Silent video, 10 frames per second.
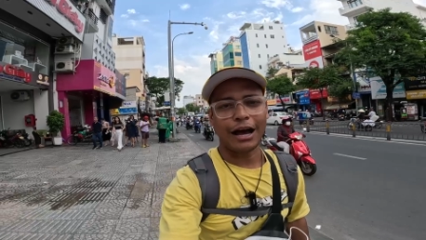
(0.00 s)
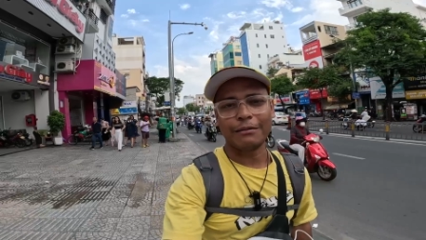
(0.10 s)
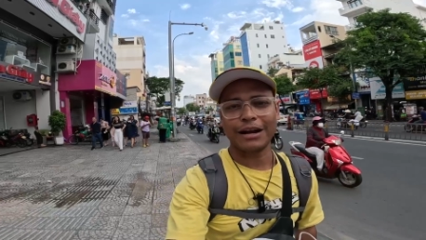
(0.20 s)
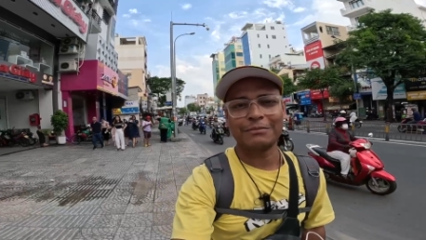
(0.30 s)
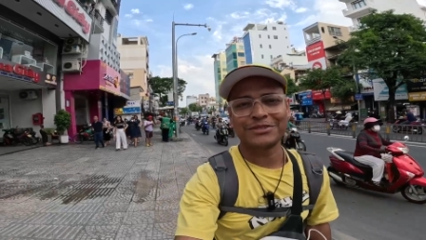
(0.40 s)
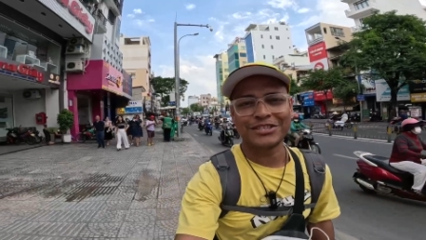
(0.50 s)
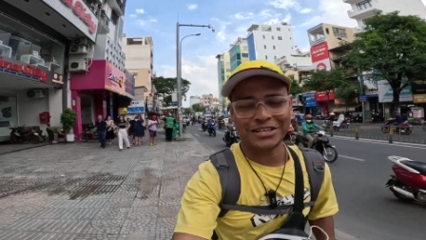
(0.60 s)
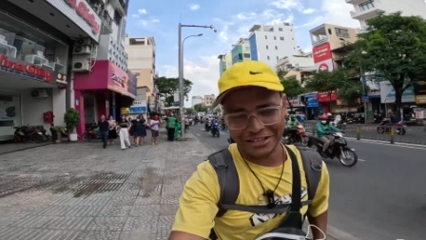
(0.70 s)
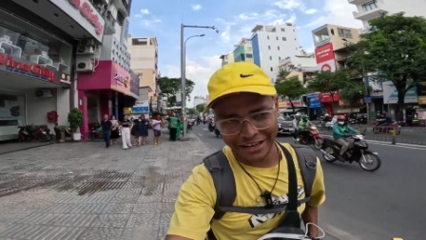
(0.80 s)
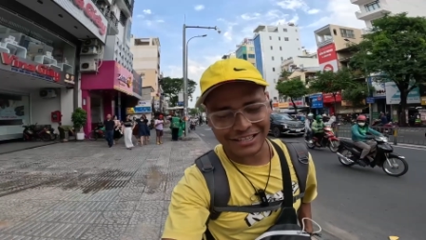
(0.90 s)
राम राम
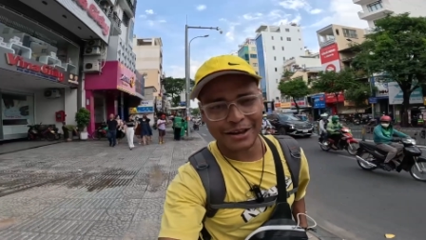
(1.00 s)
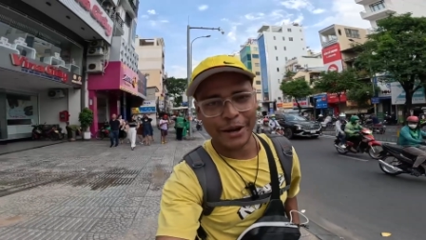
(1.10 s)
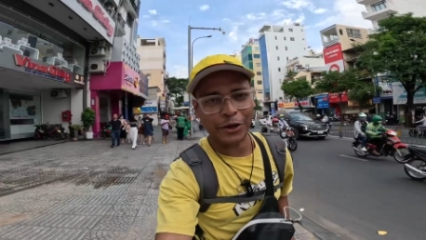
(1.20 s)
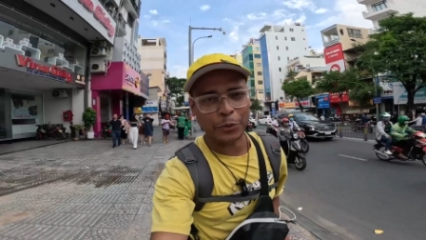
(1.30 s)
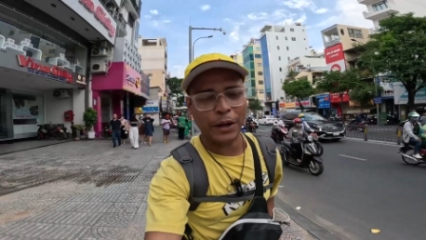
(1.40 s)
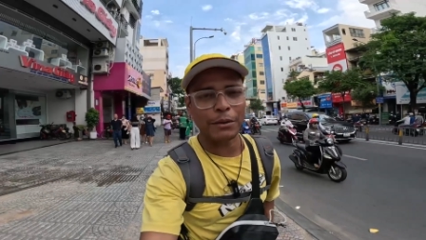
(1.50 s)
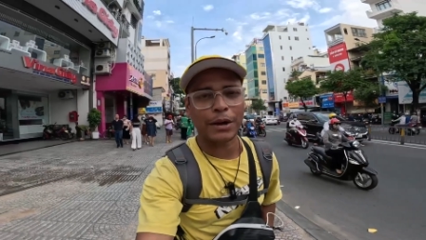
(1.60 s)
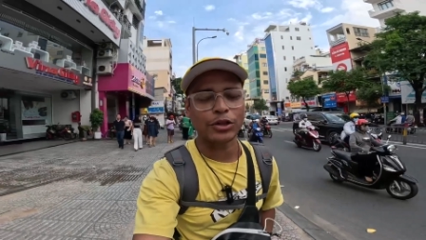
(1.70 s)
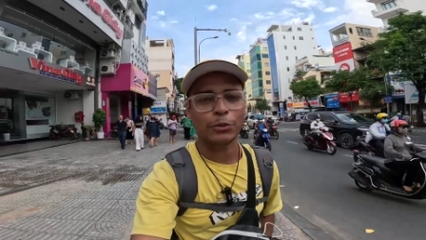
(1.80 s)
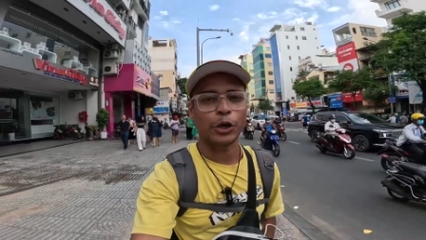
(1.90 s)
जी कैसे भाई लोग भाई
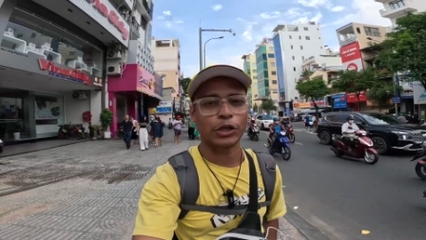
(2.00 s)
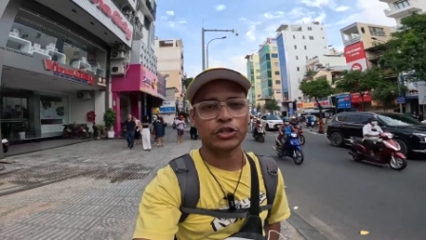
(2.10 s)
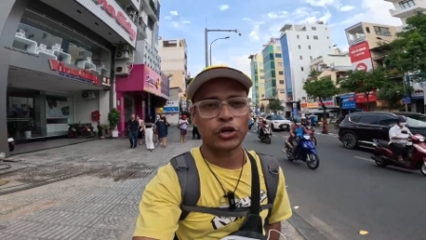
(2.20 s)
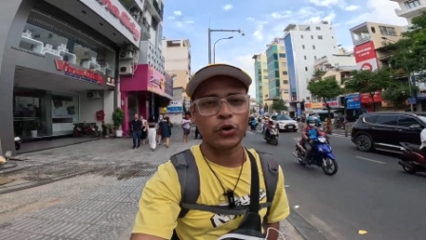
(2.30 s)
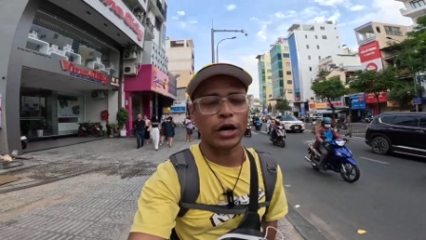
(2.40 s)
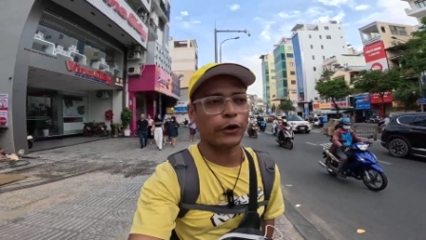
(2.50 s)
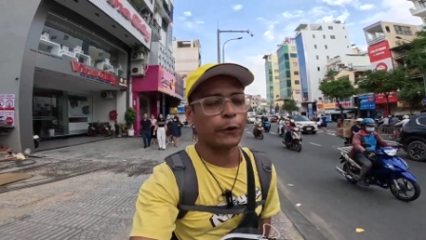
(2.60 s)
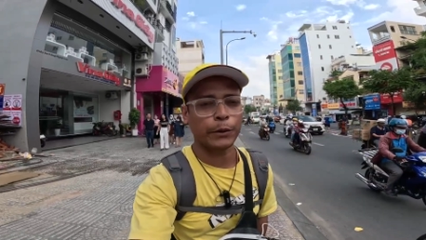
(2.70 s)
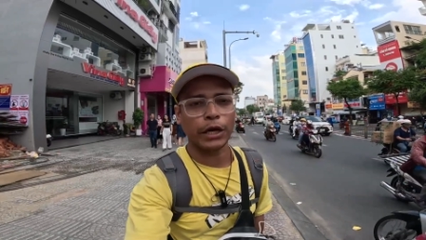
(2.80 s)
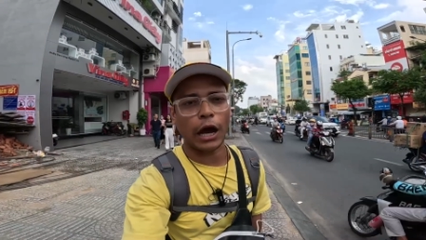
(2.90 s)
मैं तो बहुत अच्छा हूँ आई
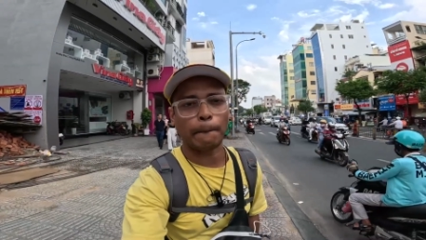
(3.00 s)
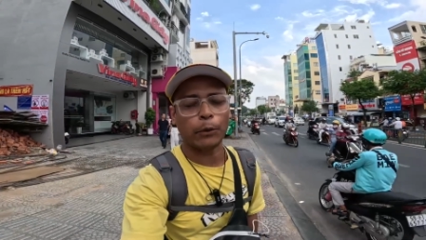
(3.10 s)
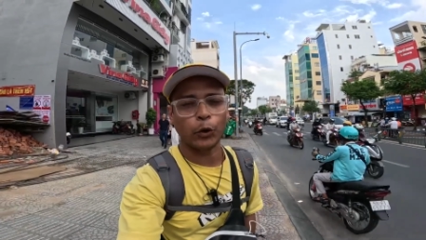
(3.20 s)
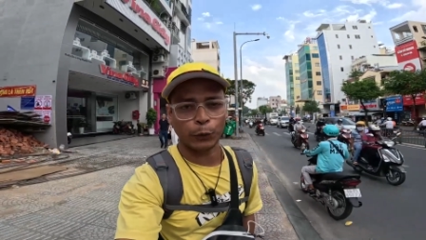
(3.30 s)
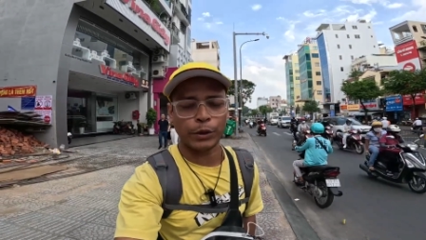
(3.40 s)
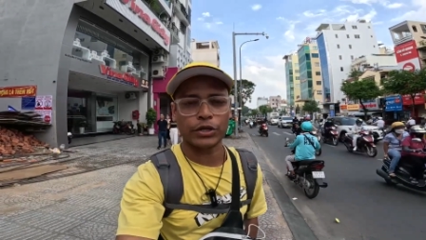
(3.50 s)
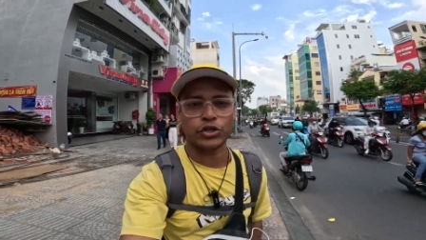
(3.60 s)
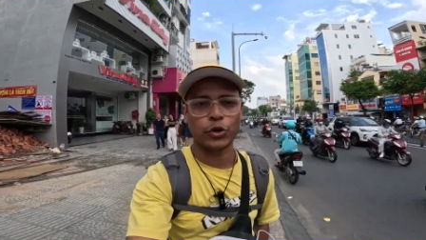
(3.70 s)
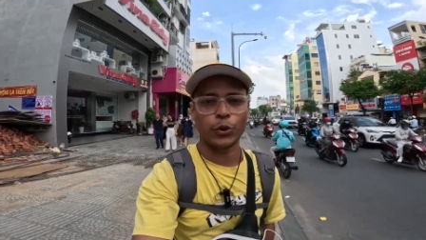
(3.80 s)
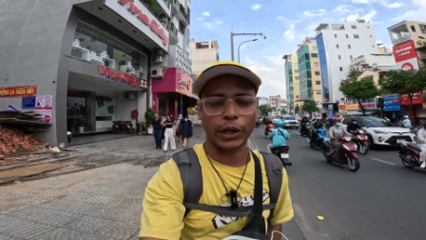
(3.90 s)
होप कि आप लोग भी
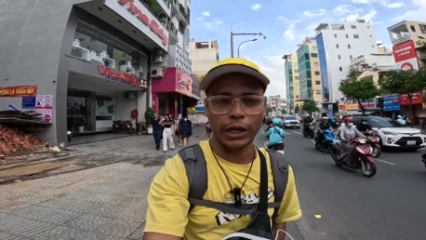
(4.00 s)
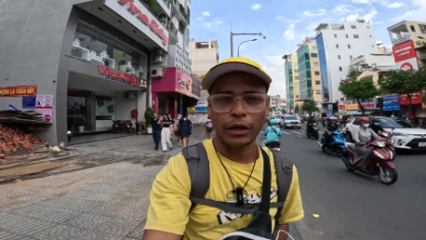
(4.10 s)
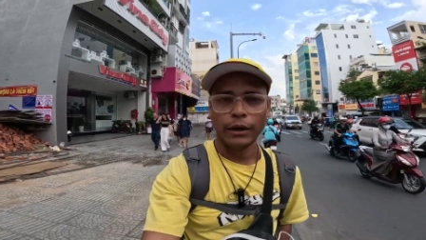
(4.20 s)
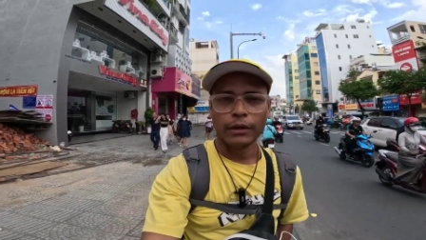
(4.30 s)
अच्छे होंगे